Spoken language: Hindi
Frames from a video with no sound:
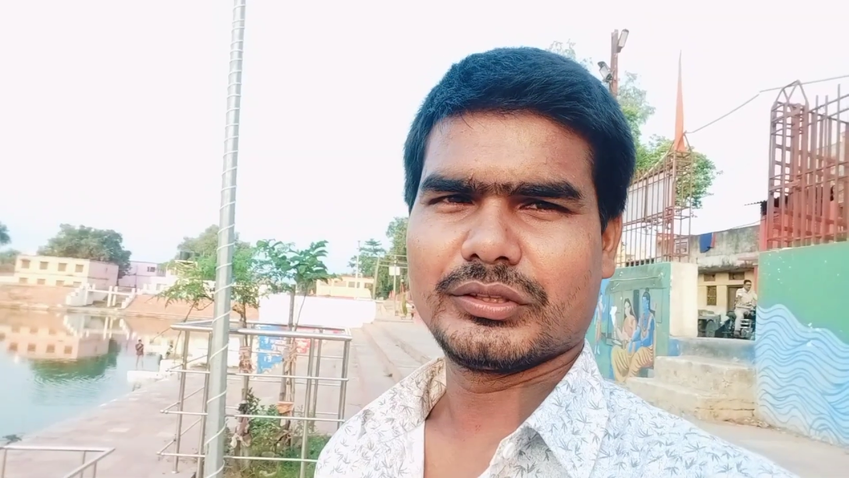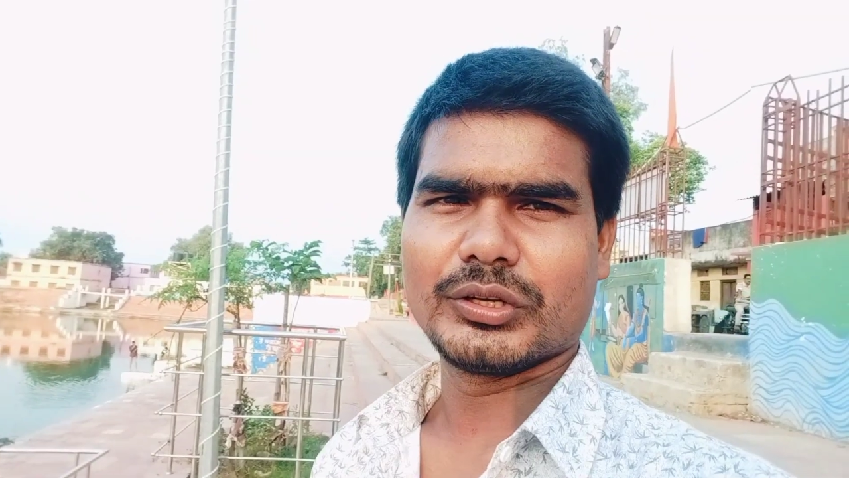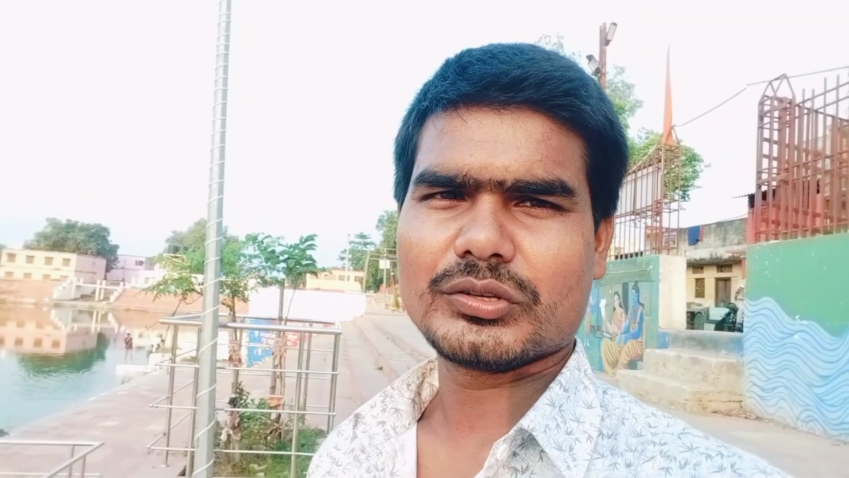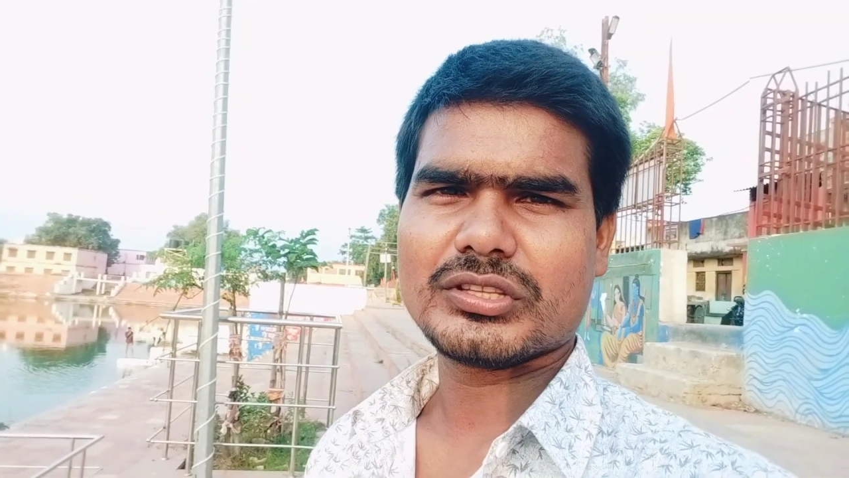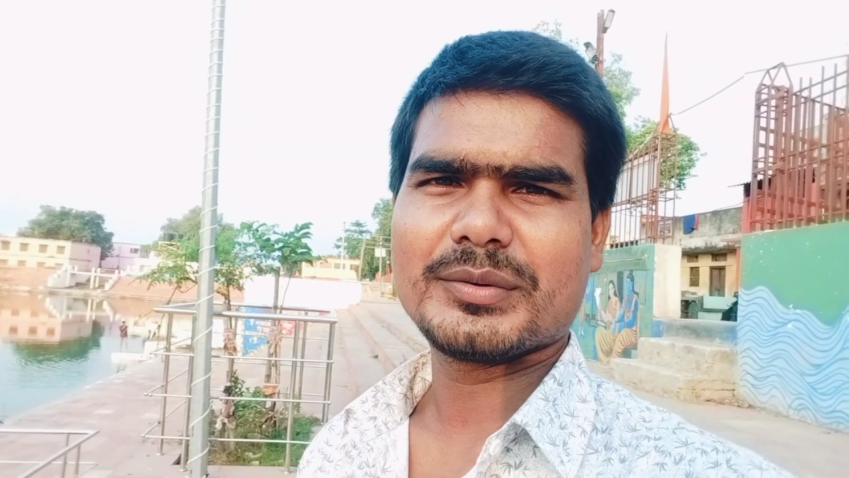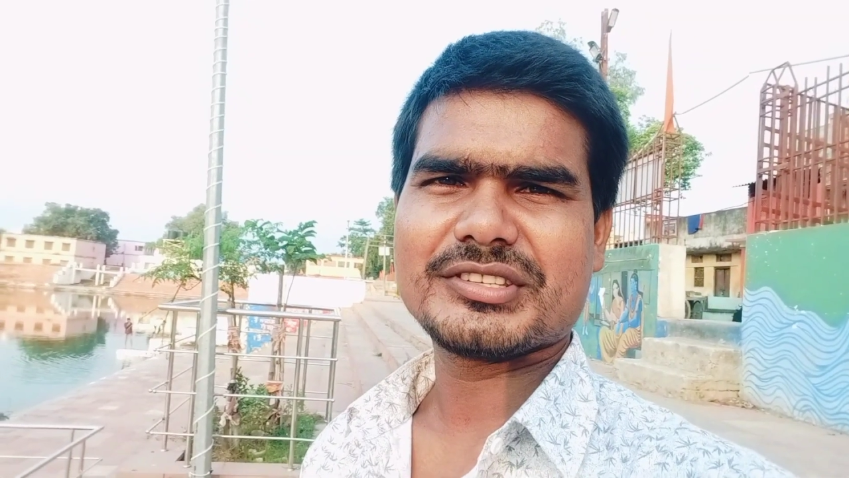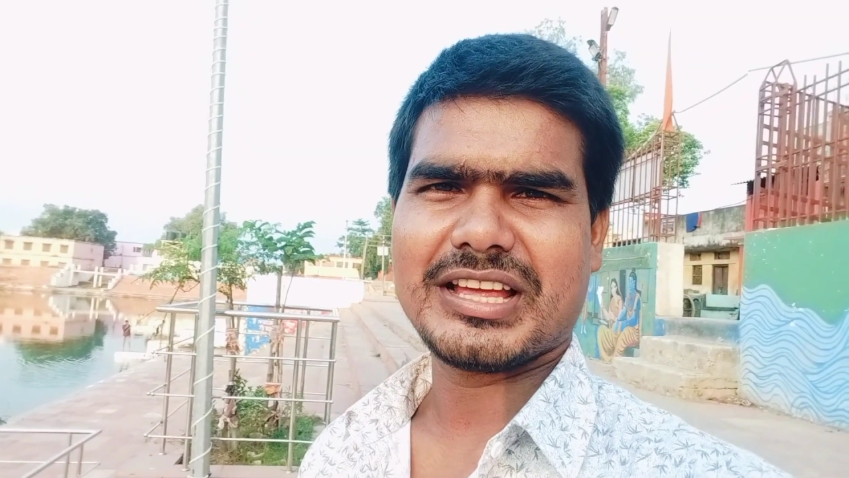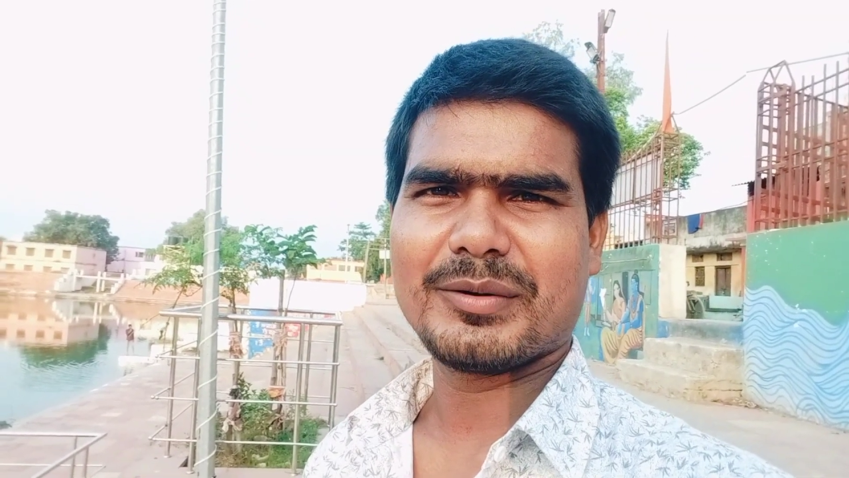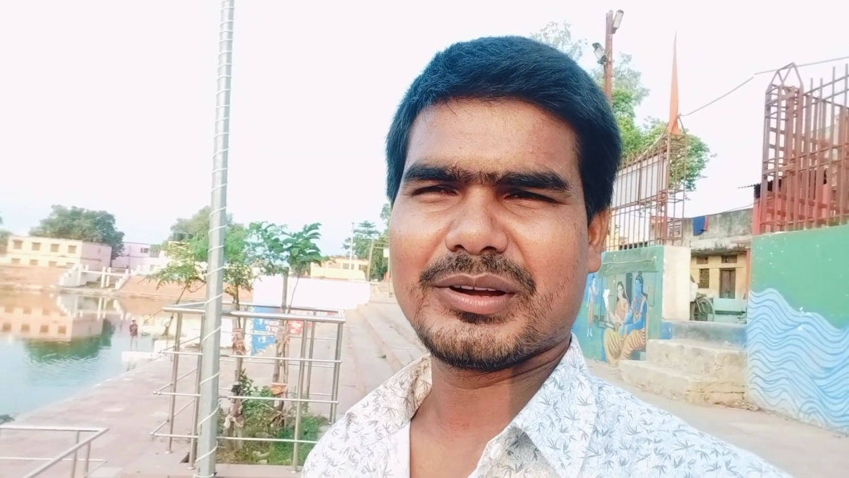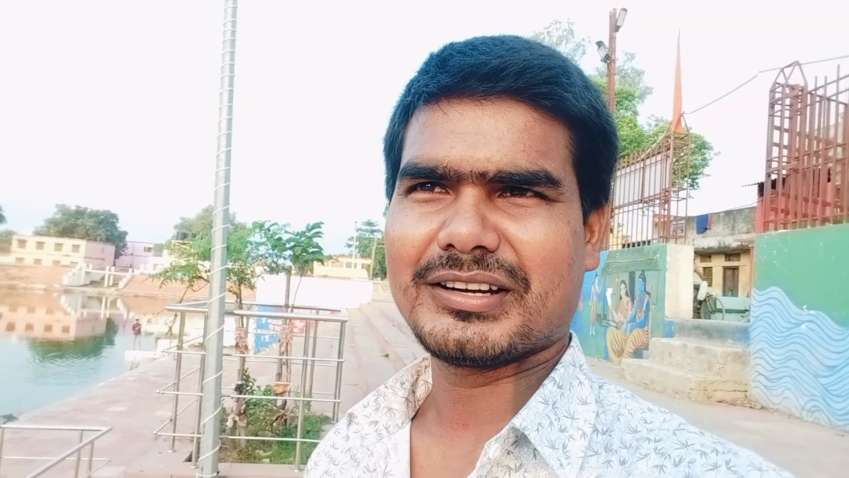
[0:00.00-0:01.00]
तो दोस्तों अभी
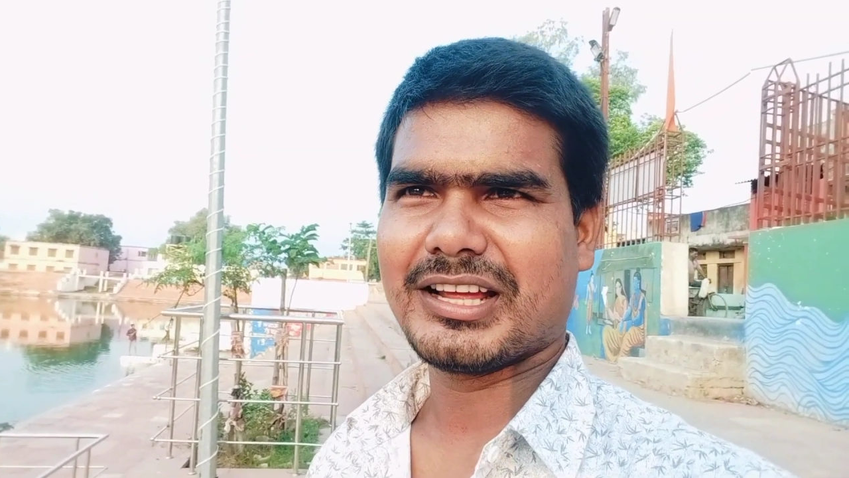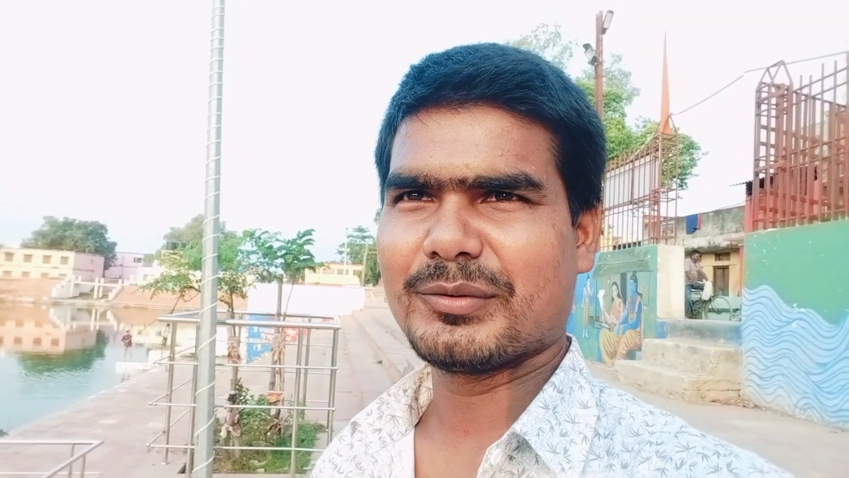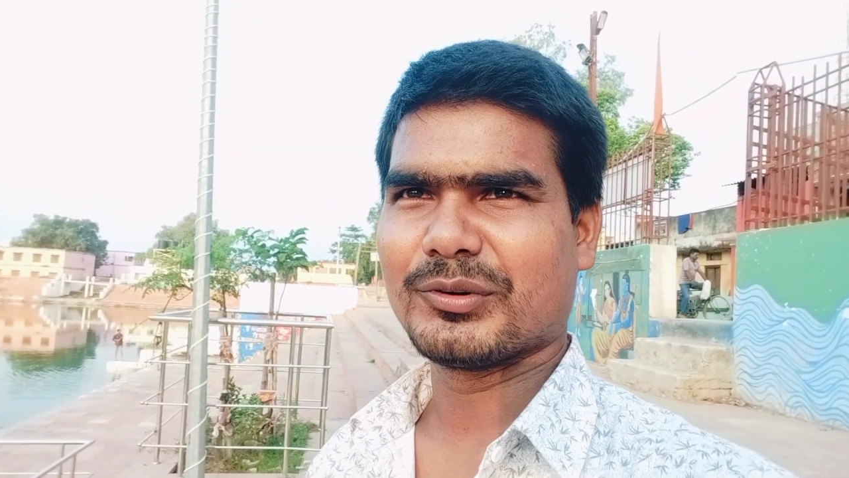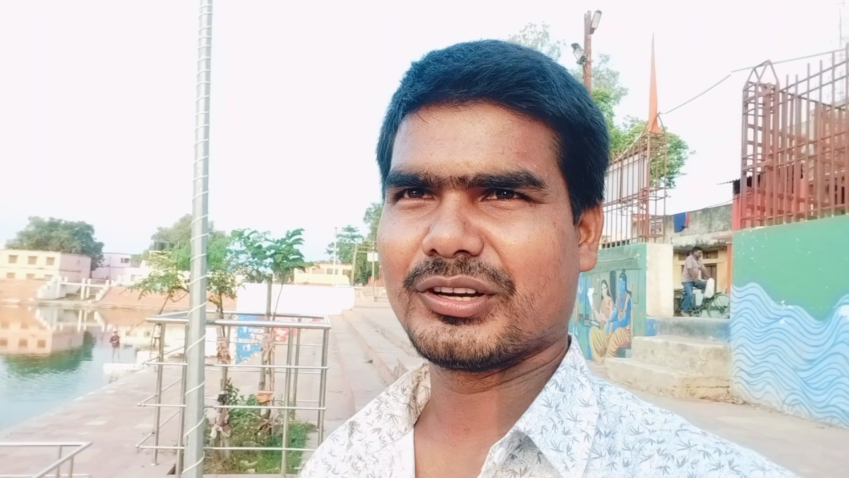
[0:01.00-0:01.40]
शाम का टाइम